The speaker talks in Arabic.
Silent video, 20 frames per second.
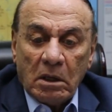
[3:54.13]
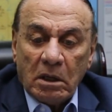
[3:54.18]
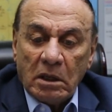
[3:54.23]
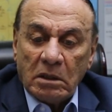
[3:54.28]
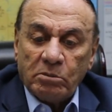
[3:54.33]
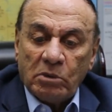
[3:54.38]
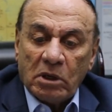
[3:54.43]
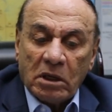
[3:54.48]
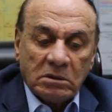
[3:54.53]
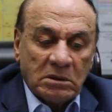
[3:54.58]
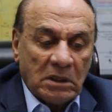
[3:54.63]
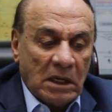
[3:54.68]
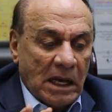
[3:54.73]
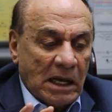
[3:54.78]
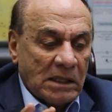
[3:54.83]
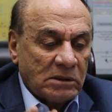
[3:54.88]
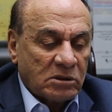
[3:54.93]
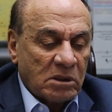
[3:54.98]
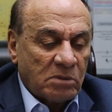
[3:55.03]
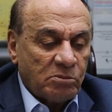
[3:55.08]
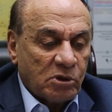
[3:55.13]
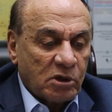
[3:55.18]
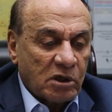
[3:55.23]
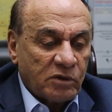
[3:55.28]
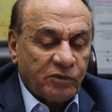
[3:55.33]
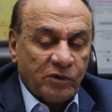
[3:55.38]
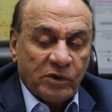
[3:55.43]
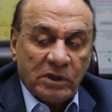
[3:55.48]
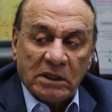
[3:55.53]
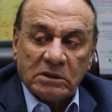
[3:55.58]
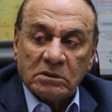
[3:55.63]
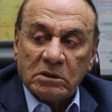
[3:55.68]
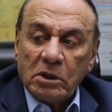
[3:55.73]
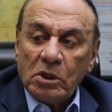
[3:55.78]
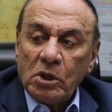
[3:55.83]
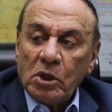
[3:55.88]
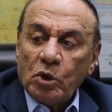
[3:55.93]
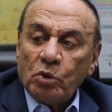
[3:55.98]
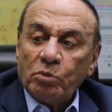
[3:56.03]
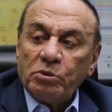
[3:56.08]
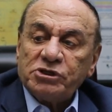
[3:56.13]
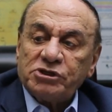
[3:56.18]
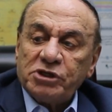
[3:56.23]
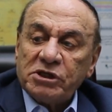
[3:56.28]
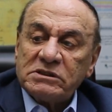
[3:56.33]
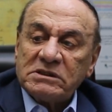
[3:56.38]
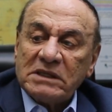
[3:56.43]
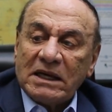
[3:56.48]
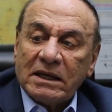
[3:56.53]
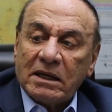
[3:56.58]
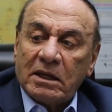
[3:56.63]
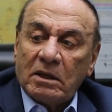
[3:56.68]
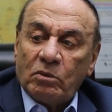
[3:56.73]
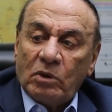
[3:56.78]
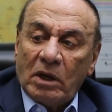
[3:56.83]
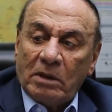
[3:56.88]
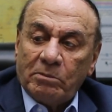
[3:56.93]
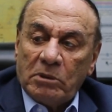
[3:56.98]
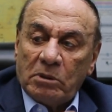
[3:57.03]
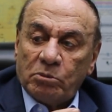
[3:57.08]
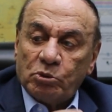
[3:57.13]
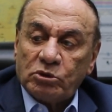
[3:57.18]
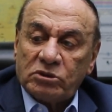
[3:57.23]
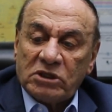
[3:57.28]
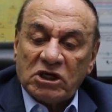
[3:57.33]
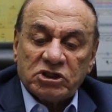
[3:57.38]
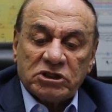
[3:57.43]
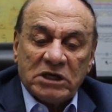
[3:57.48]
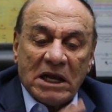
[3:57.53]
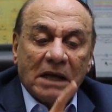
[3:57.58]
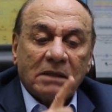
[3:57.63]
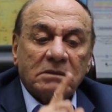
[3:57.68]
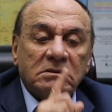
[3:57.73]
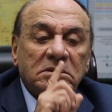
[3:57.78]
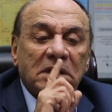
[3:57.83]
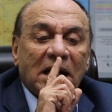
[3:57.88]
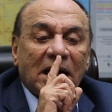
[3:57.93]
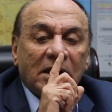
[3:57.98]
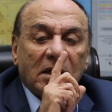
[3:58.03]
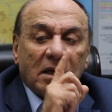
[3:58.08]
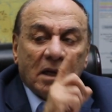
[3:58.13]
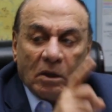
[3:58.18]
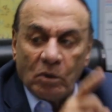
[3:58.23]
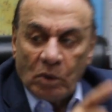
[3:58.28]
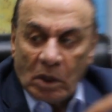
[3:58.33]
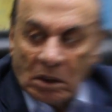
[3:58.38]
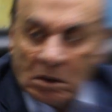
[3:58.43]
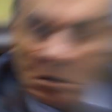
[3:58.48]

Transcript: المره دي لا حط الميكروفونات ومش يسجل ويعمل مونتاج لا ده على الهوا